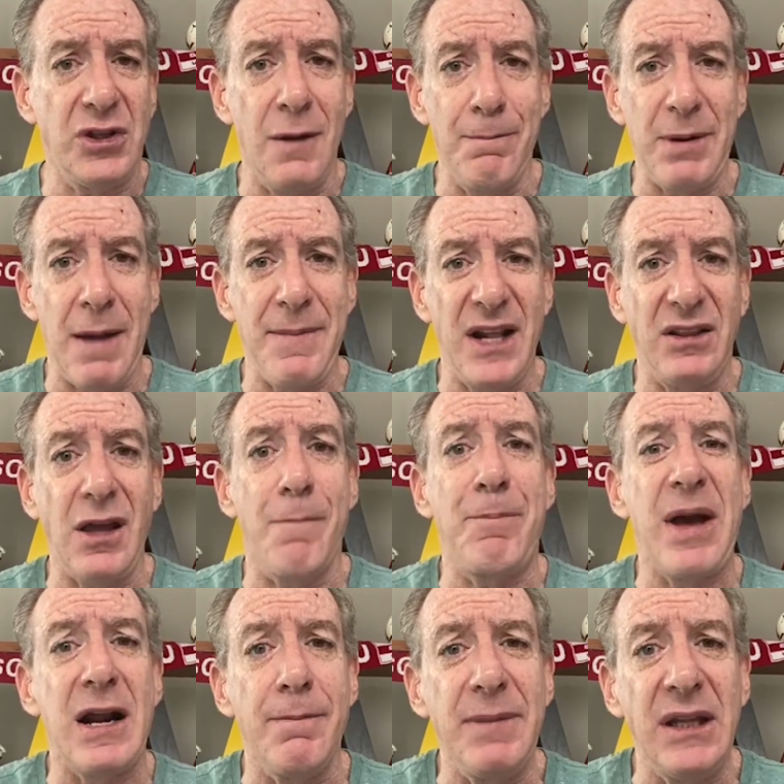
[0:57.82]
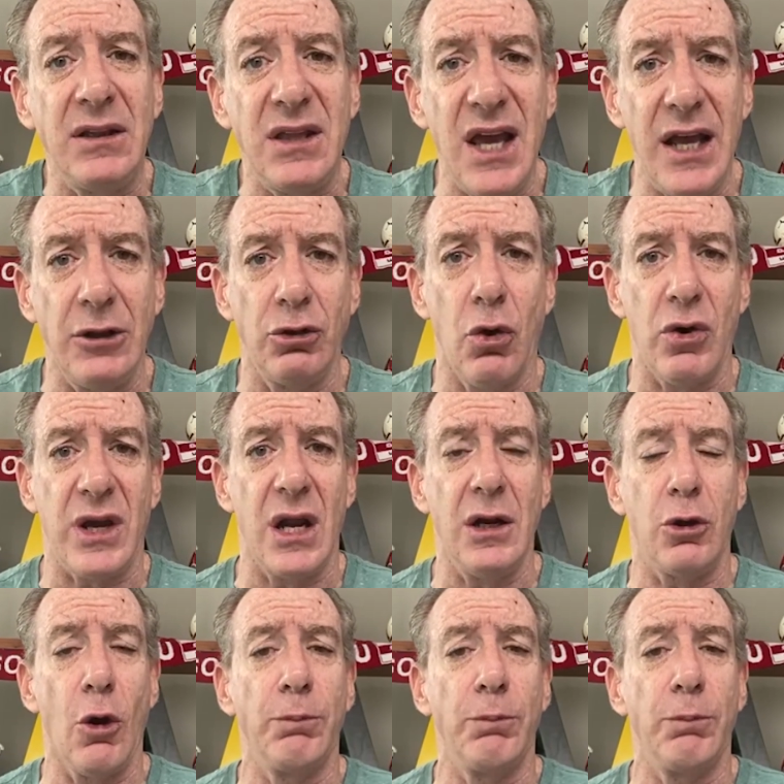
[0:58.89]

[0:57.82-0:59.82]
simplemente permitiendo que el que